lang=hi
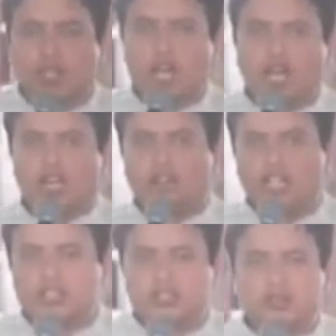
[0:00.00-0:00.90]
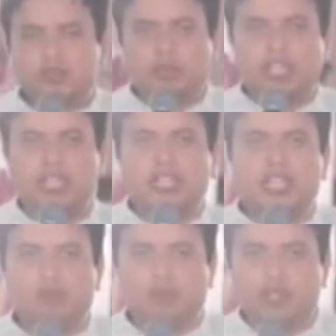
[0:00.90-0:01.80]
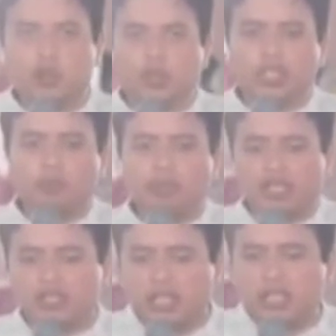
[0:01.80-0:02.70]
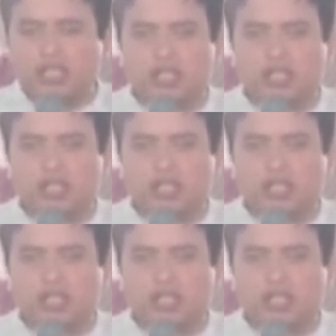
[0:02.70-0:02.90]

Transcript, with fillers: आने वाली पीढ़ी के लिए बच्चों के लिए प्रार्थना करते